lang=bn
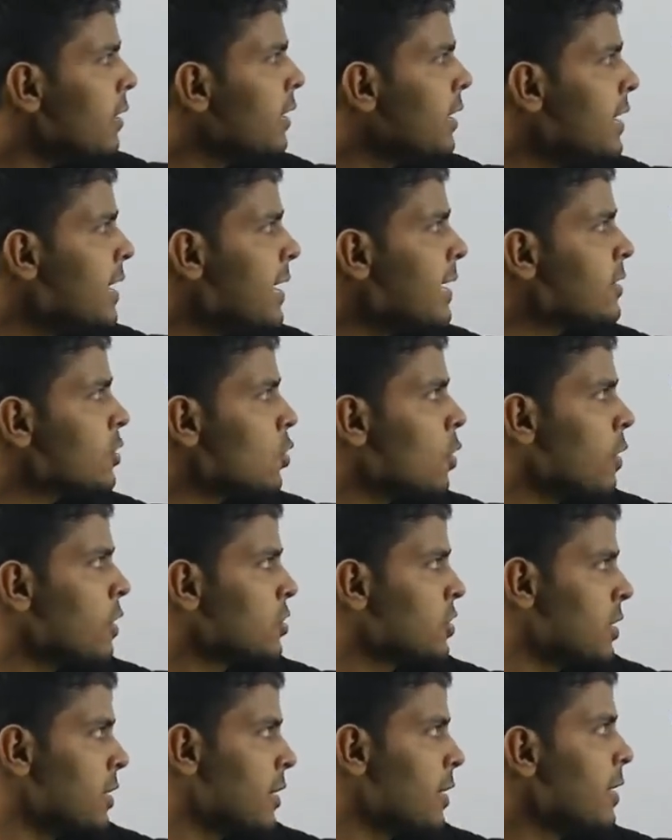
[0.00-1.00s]
ডিএক্স
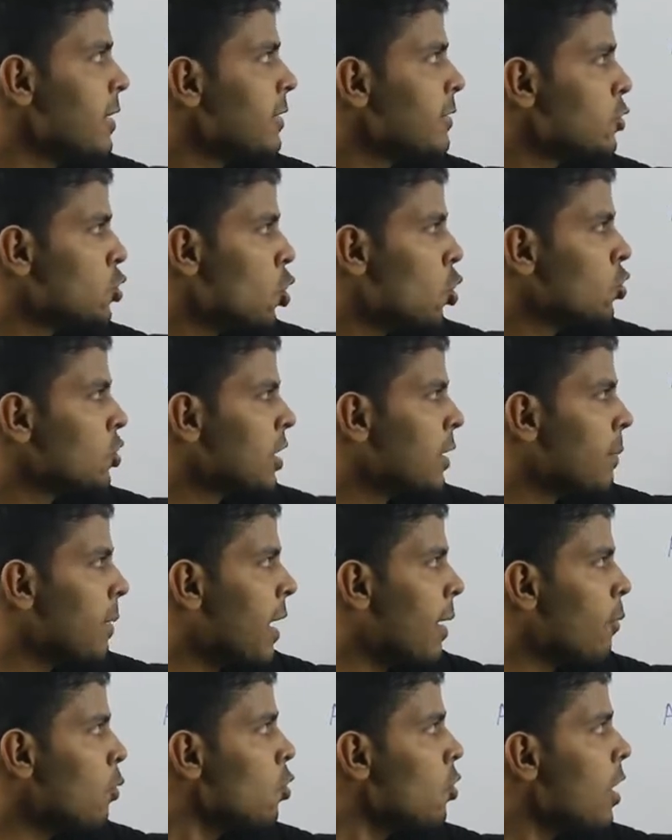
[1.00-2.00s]
অংশের জড়তার
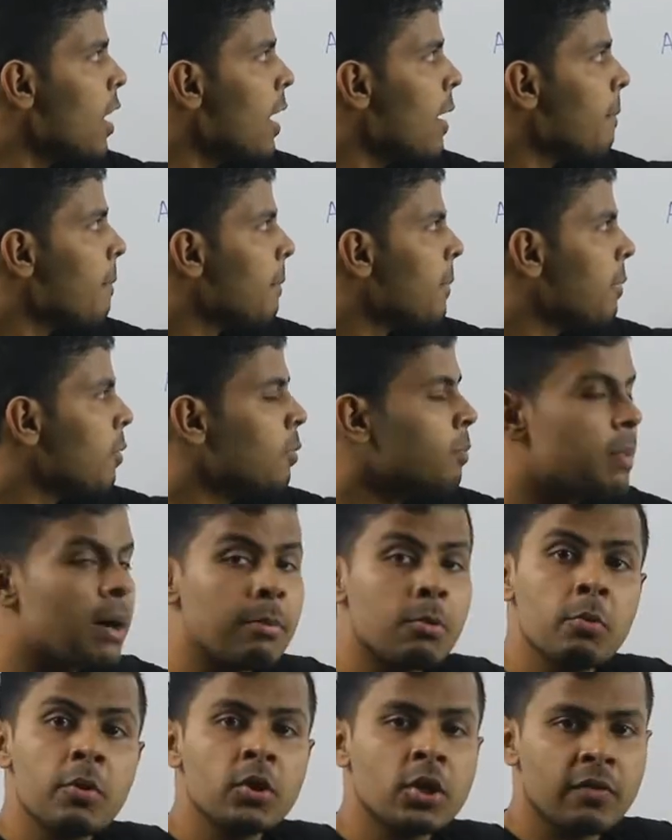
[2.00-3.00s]
ভ্রামক এবং বা
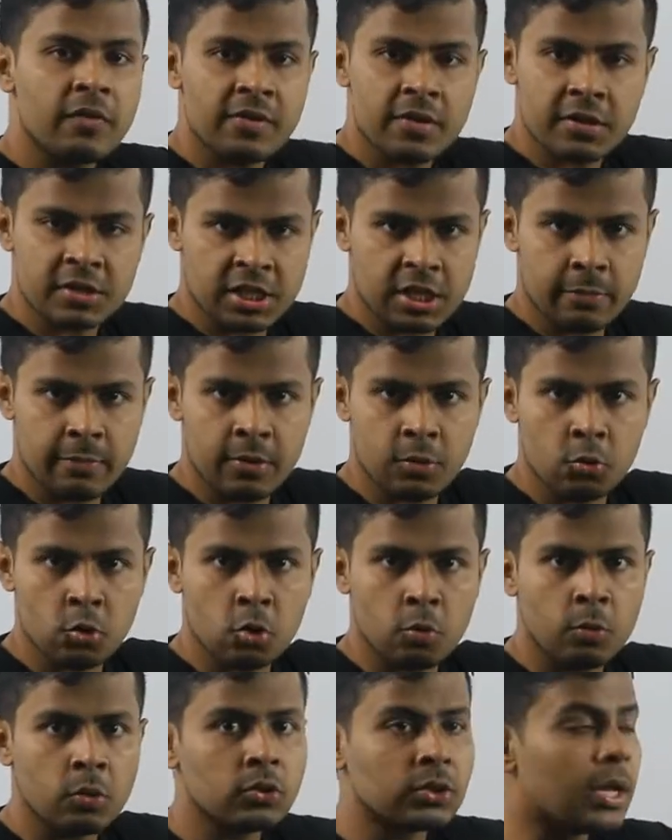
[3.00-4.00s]
অফ ইনার্শিয়া বের
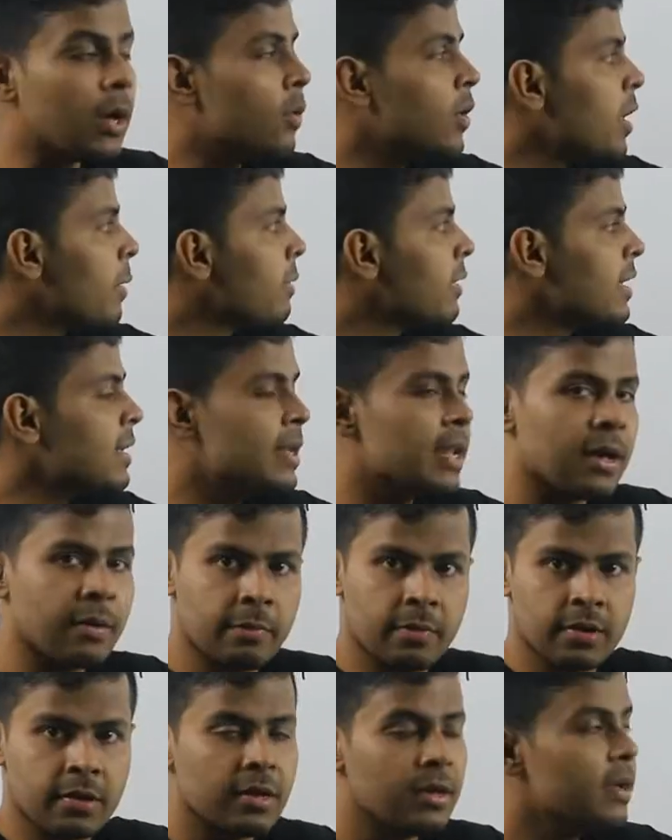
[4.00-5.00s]
করব তাহলে আমার কি
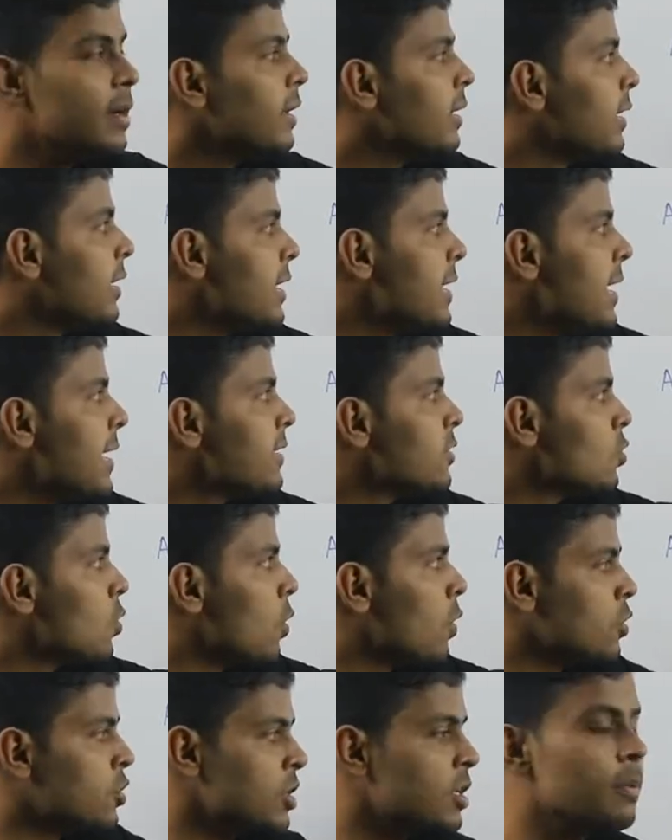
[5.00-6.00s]
লাগবে ডিএক্স
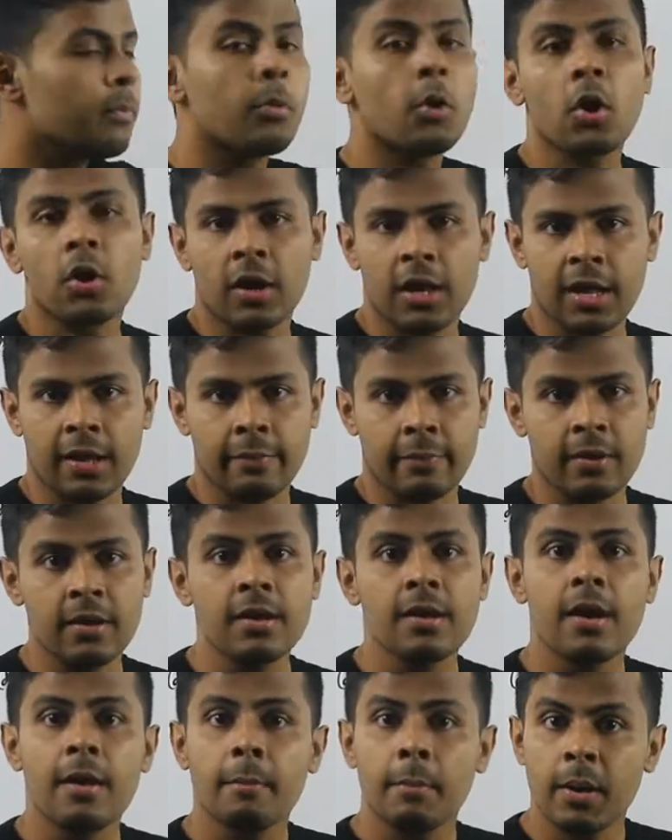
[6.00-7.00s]
অংশের ভর লাগবে
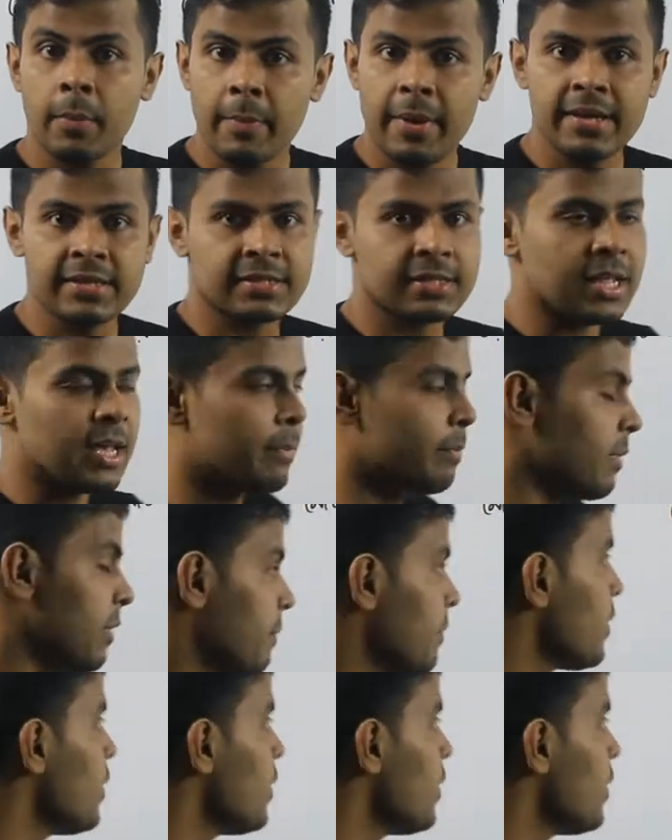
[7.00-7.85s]
বা ম্যাস লাগবে